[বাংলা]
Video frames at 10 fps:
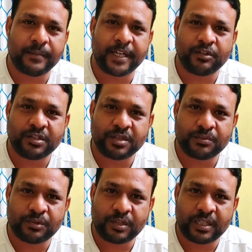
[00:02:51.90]
ম্যান হচ্ছে
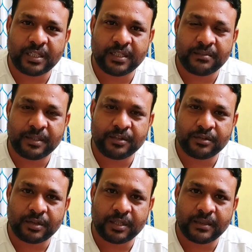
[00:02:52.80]
পুরোটাই ডিপেন্ড
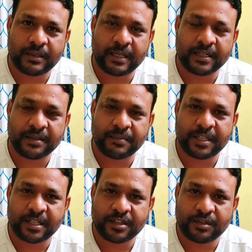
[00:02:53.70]
করে গাড়ির
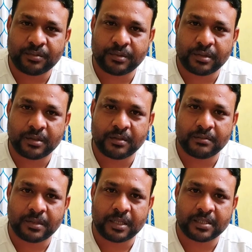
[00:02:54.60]
ফেয়ারের ওপর
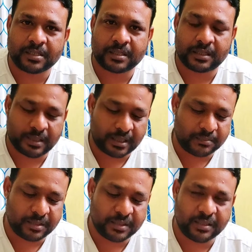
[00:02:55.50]
ফার্স্ট
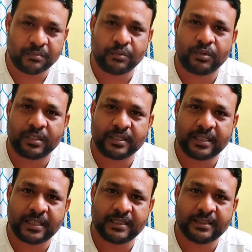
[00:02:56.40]
আমি বলতে
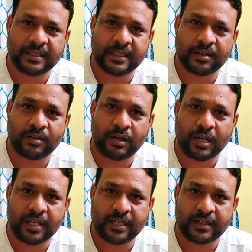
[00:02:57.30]
চাই যে
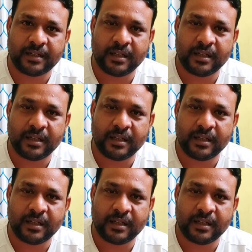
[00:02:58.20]
অনলাইন